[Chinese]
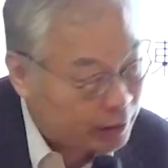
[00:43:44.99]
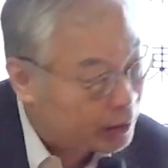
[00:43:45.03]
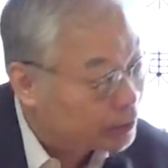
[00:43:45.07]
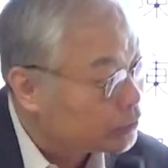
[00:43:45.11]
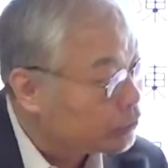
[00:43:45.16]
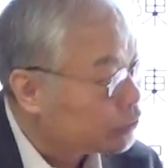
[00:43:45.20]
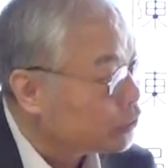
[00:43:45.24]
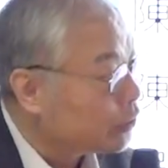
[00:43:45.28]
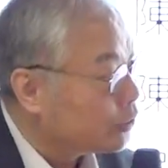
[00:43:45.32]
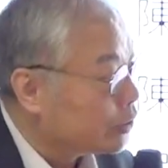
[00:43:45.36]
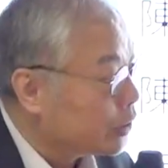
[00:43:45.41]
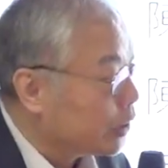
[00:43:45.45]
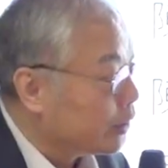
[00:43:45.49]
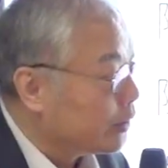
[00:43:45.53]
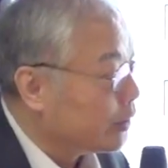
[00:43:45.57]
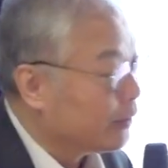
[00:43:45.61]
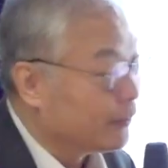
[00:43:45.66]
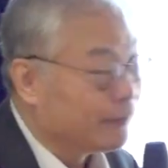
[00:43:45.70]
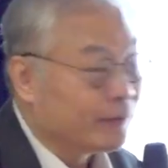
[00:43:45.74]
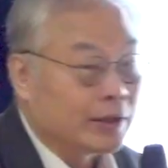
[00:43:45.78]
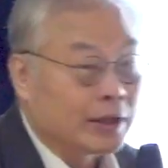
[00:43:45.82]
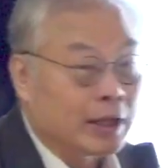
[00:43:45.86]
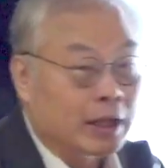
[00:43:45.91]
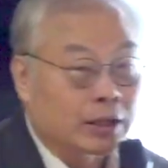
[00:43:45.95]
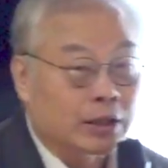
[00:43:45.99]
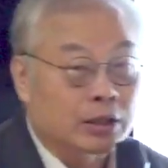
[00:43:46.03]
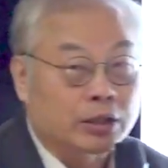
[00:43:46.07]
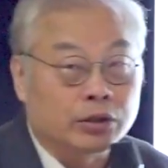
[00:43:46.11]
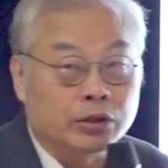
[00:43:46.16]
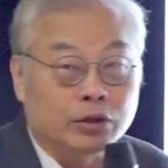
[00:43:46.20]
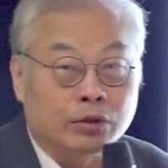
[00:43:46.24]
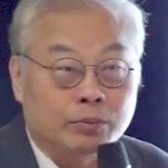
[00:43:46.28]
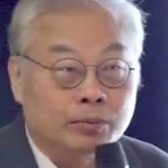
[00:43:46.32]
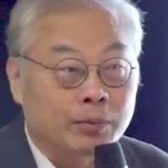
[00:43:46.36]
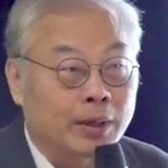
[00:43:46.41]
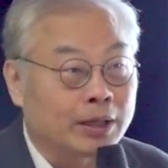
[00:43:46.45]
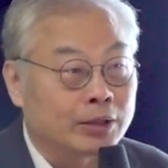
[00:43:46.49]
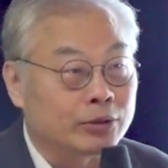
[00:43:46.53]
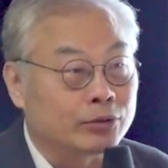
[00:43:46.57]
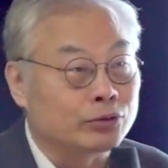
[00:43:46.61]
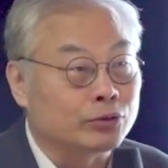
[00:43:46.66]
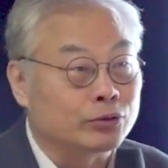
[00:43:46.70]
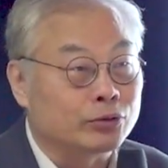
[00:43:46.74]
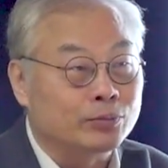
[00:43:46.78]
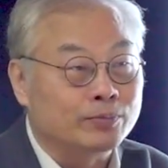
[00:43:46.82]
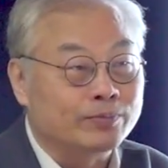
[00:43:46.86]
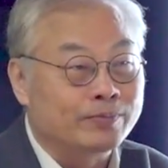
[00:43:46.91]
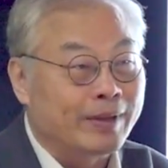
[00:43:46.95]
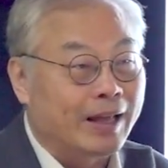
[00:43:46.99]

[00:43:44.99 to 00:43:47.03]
研究也也非常的有帮助。